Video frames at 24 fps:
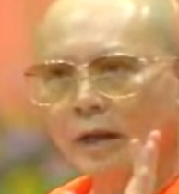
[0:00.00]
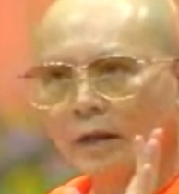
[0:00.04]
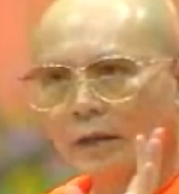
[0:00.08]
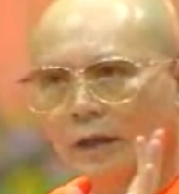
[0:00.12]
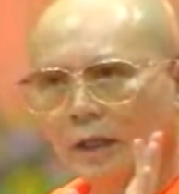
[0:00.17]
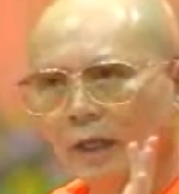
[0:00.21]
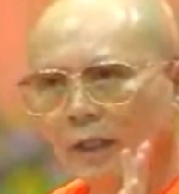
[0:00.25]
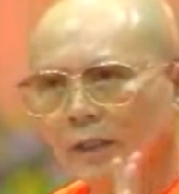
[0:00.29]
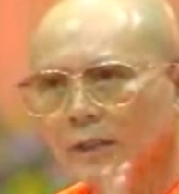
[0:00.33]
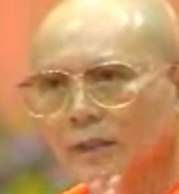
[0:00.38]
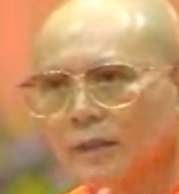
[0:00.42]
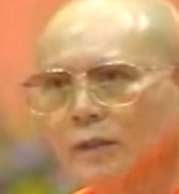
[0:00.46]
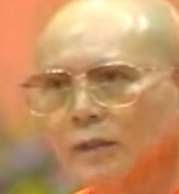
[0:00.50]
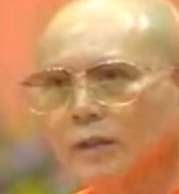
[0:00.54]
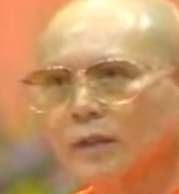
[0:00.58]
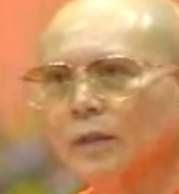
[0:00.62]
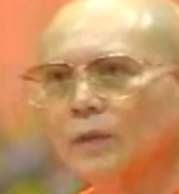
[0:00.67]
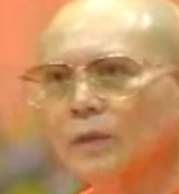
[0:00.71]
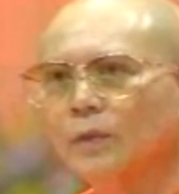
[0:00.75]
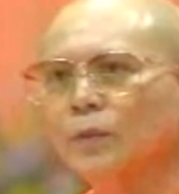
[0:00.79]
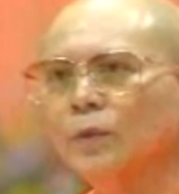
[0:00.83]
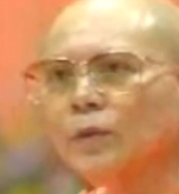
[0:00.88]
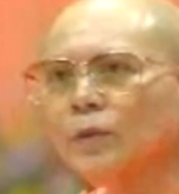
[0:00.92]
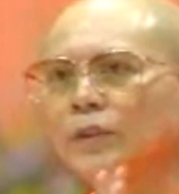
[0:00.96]
เอาคัดค
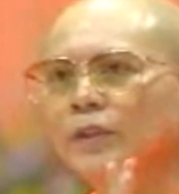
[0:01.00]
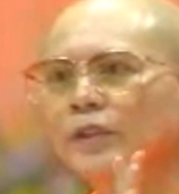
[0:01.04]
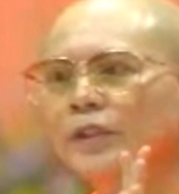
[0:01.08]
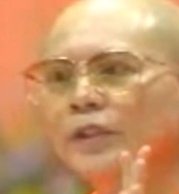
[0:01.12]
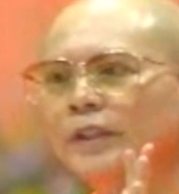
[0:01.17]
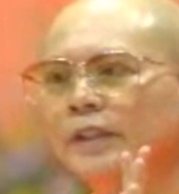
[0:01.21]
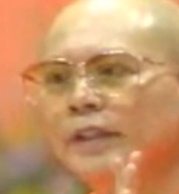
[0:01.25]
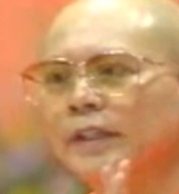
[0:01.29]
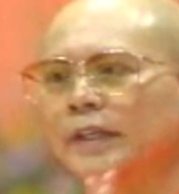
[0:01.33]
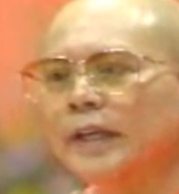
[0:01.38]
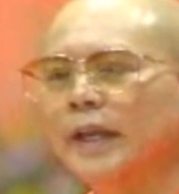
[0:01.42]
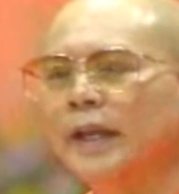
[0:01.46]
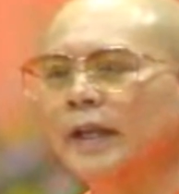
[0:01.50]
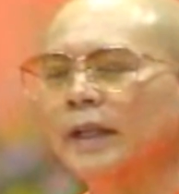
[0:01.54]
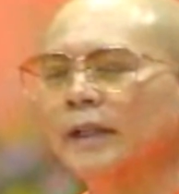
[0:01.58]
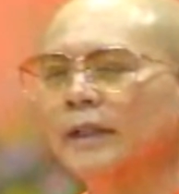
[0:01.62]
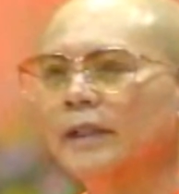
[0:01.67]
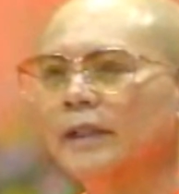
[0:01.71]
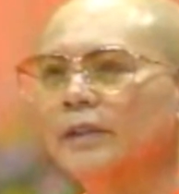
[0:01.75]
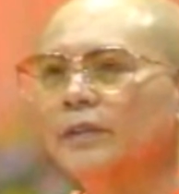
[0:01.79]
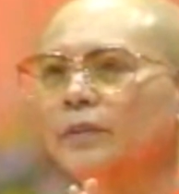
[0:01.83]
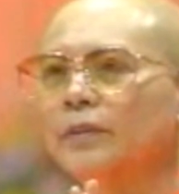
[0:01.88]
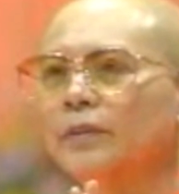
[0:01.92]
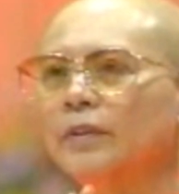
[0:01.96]
รูที่เก่ง
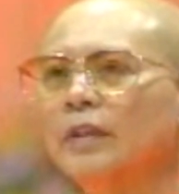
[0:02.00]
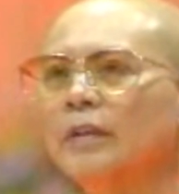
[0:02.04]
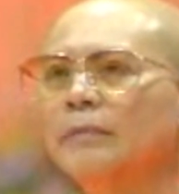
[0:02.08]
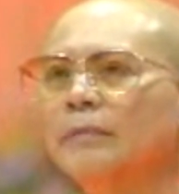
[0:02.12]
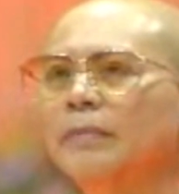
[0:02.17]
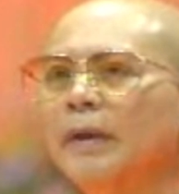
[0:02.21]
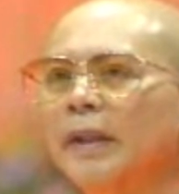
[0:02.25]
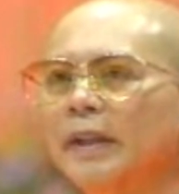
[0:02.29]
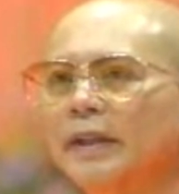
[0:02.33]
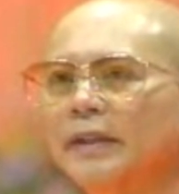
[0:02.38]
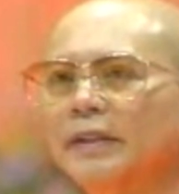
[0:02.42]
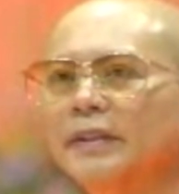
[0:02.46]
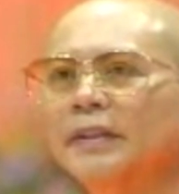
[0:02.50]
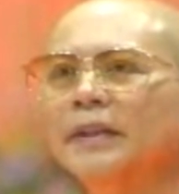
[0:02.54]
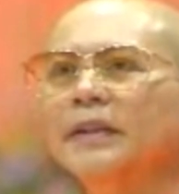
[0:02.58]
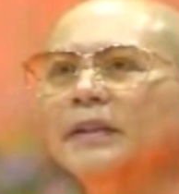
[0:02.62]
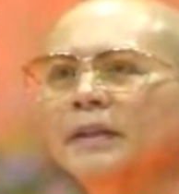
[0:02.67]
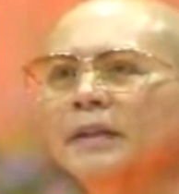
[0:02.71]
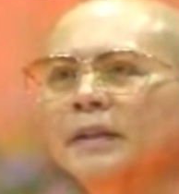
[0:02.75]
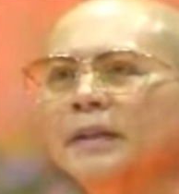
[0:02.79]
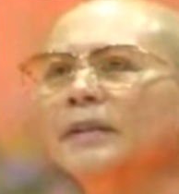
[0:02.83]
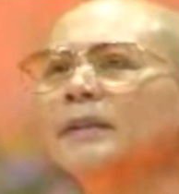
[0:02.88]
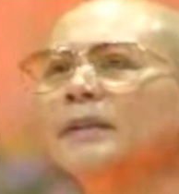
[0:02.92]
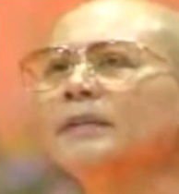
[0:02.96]
ที่สุดในแผ่นดิน
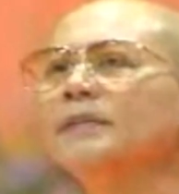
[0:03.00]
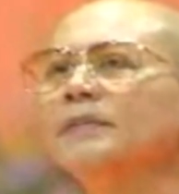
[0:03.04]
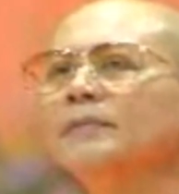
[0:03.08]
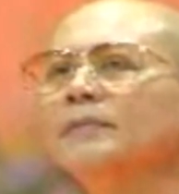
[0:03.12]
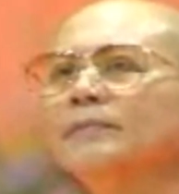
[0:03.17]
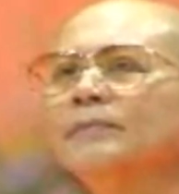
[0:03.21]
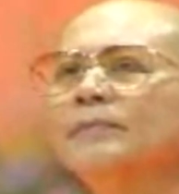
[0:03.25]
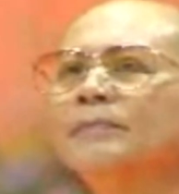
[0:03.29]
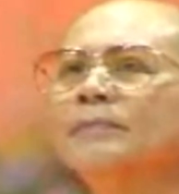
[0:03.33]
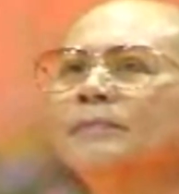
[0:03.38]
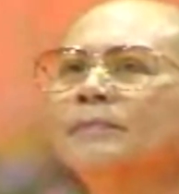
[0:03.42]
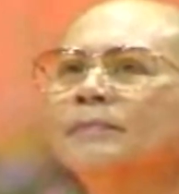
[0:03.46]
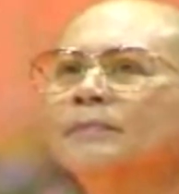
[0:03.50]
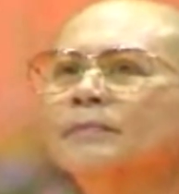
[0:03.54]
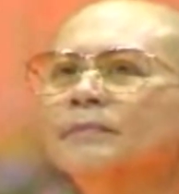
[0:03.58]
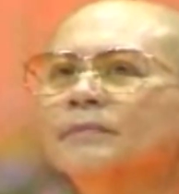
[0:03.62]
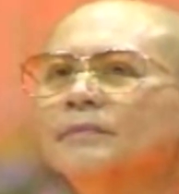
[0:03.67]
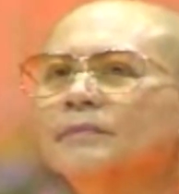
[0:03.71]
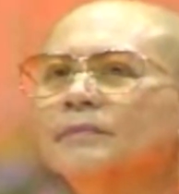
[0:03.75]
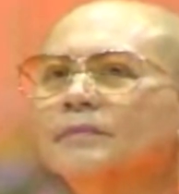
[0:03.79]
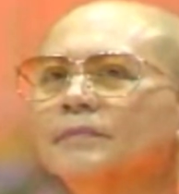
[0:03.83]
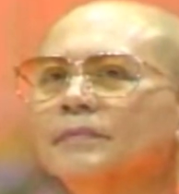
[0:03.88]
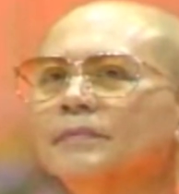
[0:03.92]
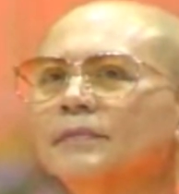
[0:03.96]
เนี่ย
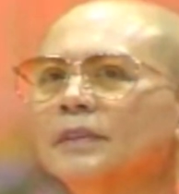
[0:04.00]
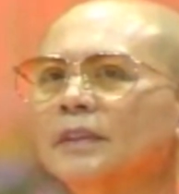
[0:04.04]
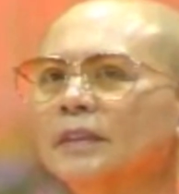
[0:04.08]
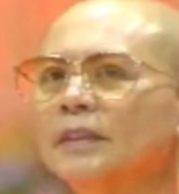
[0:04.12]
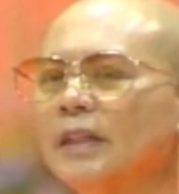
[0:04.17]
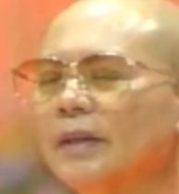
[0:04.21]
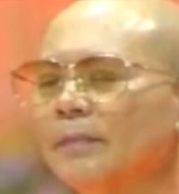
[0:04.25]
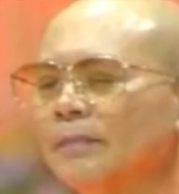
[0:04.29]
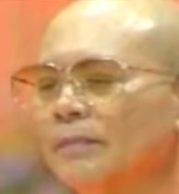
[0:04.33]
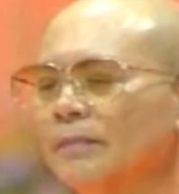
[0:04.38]
ระ